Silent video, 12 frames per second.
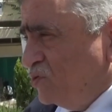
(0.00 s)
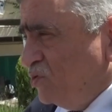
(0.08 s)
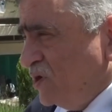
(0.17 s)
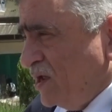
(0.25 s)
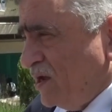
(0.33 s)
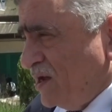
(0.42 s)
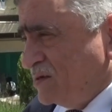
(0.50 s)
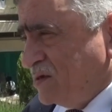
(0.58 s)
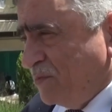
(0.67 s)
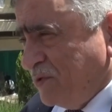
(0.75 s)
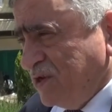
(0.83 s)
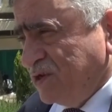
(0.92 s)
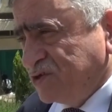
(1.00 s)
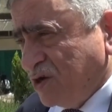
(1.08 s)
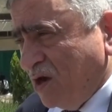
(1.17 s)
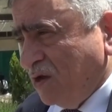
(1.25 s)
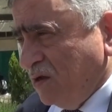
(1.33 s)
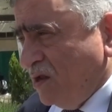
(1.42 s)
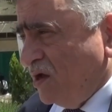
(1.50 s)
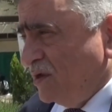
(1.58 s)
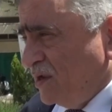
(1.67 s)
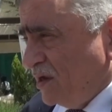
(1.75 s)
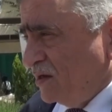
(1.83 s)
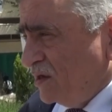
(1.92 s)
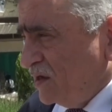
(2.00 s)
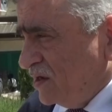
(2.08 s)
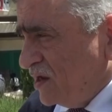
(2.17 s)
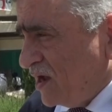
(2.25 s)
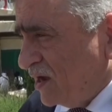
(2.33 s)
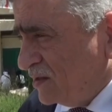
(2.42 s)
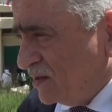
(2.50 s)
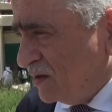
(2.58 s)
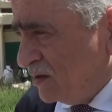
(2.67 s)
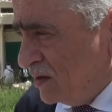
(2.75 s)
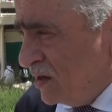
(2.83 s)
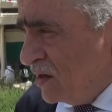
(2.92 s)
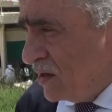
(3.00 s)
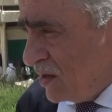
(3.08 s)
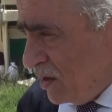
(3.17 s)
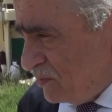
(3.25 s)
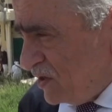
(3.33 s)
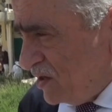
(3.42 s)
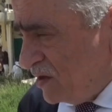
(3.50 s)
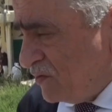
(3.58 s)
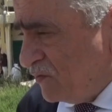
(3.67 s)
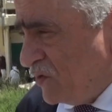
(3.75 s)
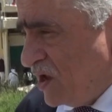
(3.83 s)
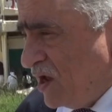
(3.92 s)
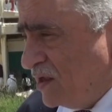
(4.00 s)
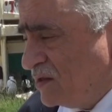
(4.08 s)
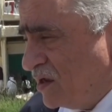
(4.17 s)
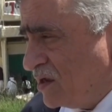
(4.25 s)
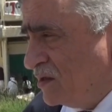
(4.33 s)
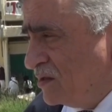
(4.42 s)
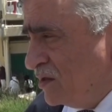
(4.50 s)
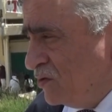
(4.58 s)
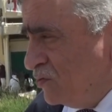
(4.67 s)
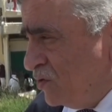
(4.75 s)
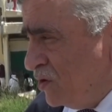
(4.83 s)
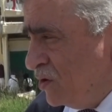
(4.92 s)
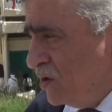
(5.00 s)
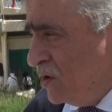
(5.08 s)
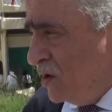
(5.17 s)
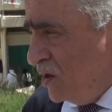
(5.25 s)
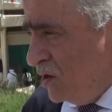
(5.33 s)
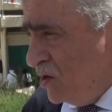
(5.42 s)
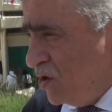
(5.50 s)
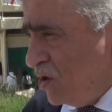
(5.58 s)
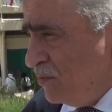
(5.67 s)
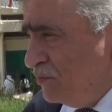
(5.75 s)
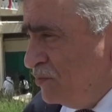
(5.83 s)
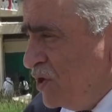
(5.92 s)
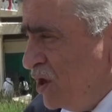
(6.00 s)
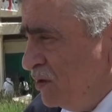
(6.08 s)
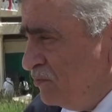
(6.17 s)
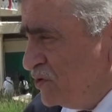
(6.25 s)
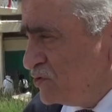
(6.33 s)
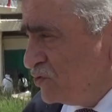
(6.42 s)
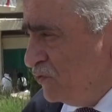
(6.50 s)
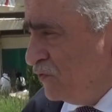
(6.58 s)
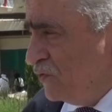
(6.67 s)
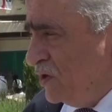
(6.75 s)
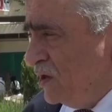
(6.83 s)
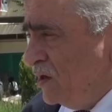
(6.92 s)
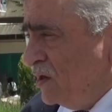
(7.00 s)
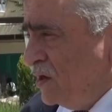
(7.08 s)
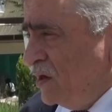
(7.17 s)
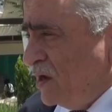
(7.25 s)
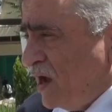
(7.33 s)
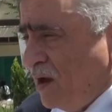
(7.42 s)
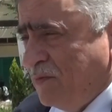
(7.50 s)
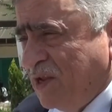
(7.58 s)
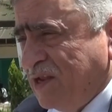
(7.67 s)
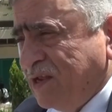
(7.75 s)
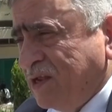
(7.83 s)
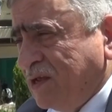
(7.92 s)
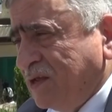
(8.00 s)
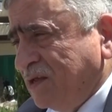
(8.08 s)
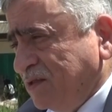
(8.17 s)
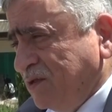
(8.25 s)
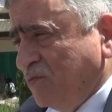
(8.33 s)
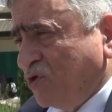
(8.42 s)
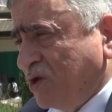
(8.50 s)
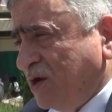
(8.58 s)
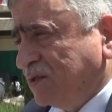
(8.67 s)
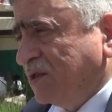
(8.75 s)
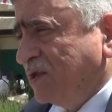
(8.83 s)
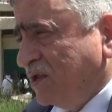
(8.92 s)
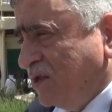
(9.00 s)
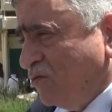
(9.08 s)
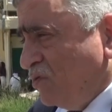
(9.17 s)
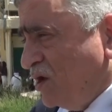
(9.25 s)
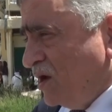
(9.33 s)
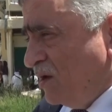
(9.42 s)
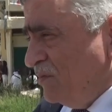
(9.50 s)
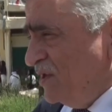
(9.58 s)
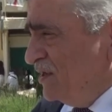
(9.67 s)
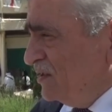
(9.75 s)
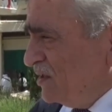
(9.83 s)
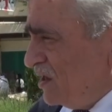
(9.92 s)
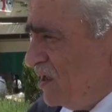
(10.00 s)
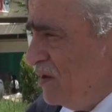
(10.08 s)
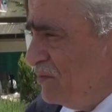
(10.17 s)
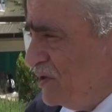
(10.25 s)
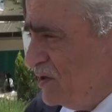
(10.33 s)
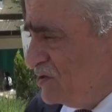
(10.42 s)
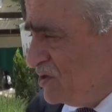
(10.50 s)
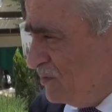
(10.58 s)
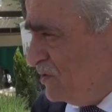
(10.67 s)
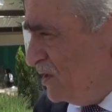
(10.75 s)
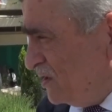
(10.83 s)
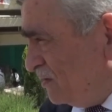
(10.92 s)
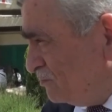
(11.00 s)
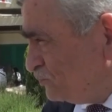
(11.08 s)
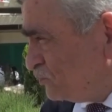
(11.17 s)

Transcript: دون عصبية إن شاء الله يعني إلى حد كبير فأعتقد أنه اليوم بنشوف آه، عملية ديمقراطية وعملية انتخابية جميلة